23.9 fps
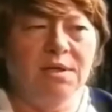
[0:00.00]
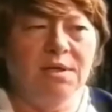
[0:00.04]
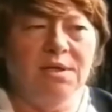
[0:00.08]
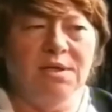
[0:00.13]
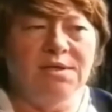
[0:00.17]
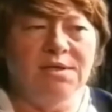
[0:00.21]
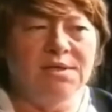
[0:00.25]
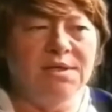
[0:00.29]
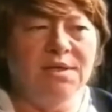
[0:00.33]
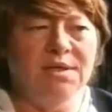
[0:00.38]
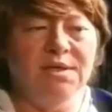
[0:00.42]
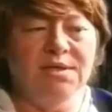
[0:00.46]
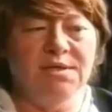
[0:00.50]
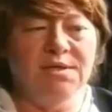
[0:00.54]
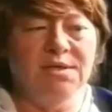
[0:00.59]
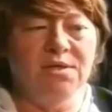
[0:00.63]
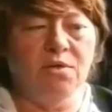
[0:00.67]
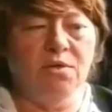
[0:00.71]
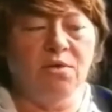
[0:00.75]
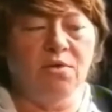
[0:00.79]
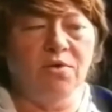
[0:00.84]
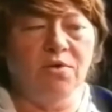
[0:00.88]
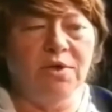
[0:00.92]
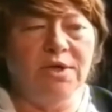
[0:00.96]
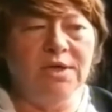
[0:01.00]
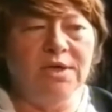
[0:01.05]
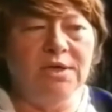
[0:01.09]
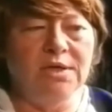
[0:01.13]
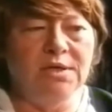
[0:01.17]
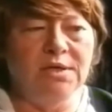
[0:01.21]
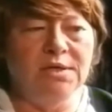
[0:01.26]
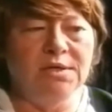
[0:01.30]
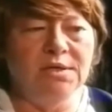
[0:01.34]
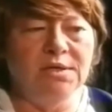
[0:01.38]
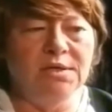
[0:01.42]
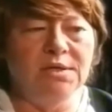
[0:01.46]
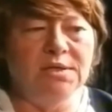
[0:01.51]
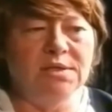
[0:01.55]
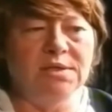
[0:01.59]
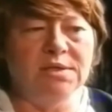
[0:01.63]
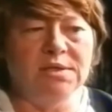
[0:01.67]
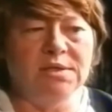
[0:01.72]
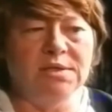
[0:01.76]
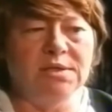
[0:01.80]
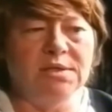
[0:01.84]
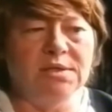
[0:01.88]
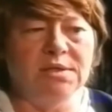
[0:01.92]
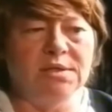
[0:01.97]
Je sais pas comment tu dois réagir à ce
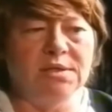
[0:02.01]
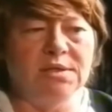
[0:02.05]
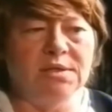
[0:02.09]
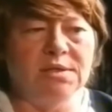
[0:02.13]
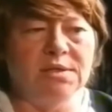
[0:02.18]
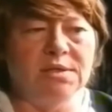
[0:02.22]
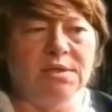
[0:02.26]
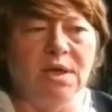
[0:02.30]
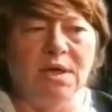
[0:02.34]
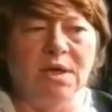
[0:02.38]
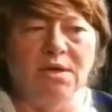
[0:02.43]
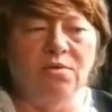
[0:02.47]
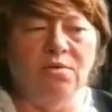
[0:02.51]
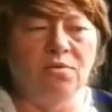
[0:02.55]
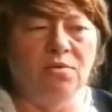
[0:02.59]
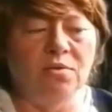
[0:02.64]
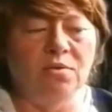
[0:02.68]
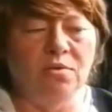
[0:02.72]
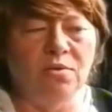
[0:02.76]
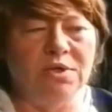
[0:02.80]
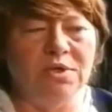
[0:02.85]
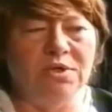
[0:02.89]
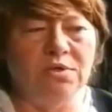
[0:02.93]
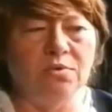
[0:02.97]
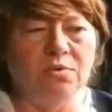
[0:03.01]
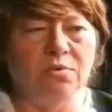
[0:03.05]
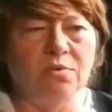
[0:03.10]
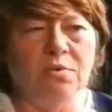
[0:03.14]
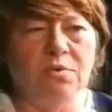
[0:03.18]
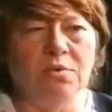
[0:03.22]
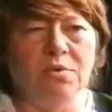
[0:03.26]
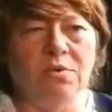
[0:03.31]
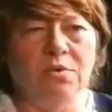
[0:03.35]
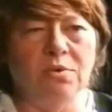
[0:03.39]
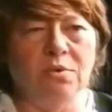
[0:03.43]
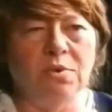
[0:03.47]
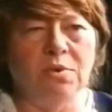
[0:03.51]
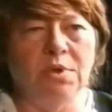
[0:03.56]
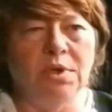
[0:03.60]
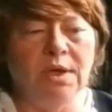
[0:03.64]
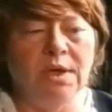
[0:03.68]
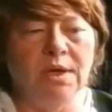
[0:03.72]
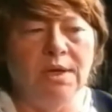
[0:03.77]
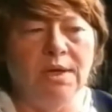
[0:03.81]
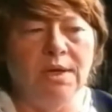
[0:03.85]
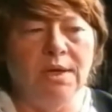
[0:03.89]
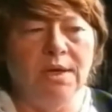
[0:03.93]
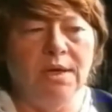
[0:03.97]
moment-là. Alors, le 29 mai
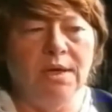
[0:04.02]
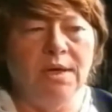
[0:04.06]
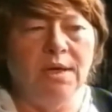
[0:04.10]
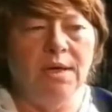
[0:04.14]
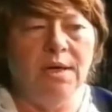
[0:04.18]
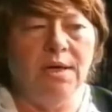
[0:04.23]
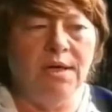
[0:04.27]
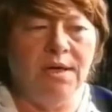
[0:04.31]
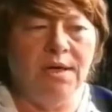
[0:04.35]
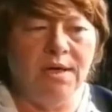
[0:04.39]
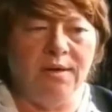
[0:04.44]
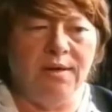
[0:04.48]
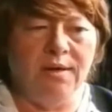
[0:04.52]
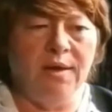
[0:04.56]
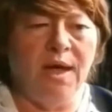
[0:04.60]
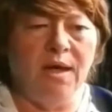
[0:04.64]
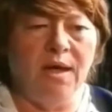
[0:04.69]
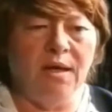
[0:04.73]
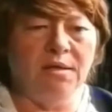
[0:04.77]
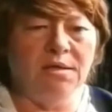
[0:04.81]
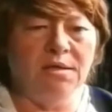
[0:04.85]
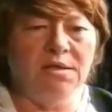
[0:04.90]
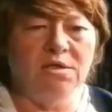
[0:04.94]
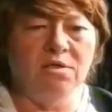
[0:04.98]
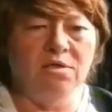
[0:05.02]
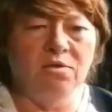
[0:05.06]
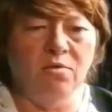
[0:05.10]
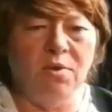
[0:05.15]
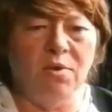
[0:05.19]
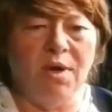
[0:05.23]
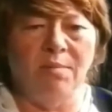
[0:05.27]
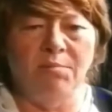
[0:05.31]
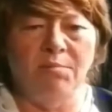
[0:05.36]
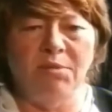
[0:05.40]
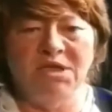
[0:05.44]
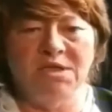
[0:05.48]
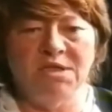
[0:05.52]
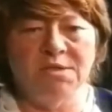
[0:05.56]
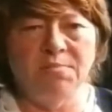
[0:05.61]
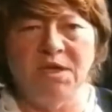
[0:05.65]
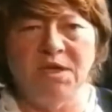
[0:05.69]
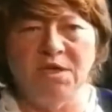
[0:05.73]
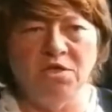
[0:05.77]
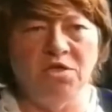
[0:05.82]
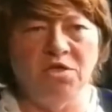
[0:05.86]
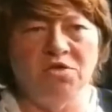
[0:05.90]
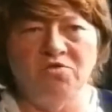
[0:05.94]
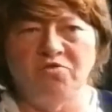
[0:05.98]
1968,
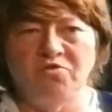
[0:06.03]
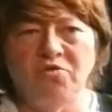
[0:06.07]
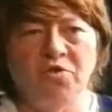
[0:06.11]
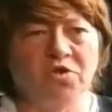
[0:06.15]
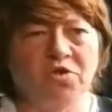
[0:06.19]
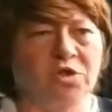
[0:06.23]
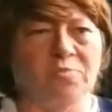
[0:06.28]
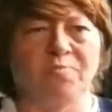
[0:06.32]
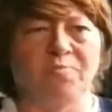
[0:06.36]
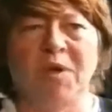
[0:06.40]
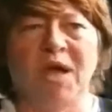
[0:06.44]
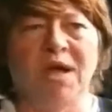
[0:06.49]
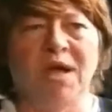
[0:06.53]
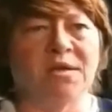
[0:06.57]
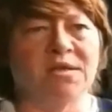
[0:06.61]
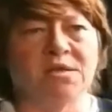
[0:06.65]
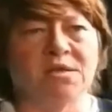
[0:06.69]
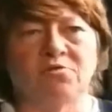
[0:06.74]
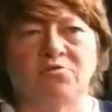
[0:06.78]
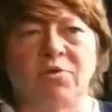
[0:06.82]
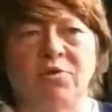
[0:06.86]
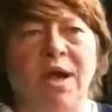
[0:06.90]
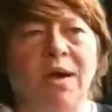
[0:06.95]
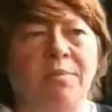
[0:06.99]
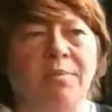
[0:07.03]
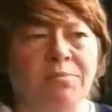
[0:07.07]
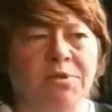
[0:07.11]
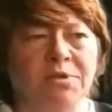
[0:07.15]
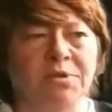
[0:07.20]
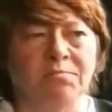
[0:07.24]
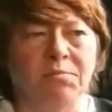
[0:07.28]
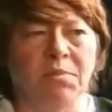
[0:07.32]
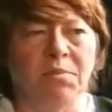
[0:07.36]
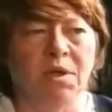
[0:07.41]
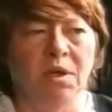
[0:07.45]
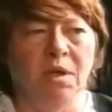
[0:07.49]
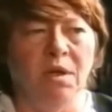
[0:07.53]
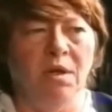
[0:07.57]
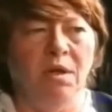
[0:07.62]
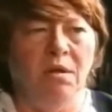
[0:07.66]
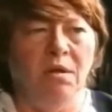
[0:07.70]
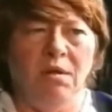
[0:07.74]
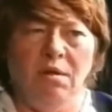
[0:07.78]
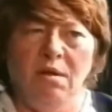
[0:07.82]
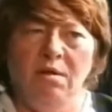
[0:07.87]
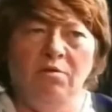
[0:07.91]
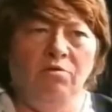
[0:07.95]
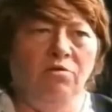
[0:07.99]
elle et son amie Norma
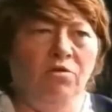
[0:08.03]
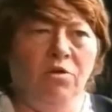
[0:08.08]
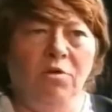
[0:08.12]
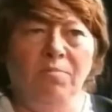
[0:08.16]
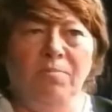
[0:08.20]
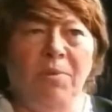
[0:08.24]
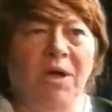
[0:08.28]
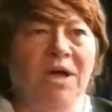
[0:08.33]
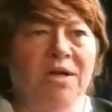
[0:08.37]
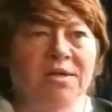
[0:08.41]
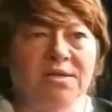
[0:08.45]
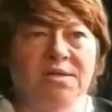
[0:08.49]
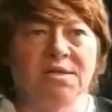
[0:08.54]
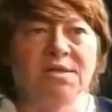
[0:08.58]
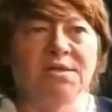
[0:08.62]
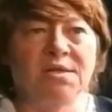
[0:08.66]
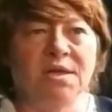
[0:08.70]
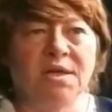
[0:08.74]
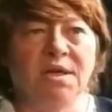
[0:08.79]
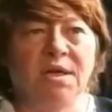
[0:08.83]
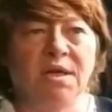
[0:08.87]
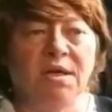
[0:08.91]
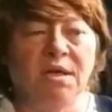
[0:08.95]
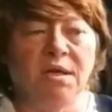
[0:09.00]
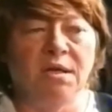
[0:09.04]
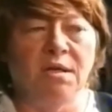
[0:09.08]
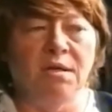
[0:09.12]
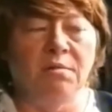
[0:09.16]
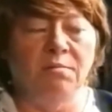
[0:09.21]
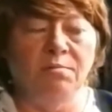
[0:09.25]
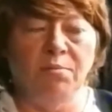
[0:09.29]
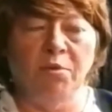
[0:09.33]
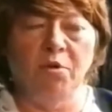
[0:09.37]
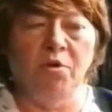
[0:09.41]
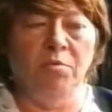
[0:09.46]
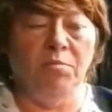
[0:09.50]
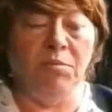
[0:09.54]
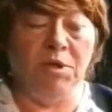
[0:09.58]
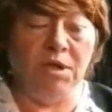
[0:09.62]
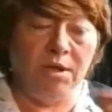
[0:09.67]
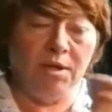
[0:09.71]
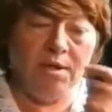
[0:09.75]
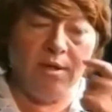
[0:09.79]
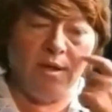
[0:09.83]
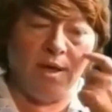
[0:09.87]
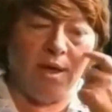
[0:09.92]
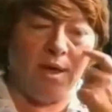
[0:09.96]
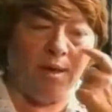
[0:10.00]
cambriolent et vandalisent une école
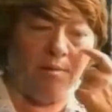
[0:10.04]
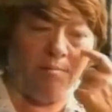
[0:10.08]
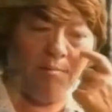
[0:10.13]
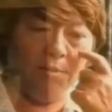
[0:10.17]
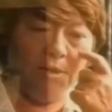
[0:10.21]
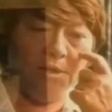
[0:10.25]
maternelle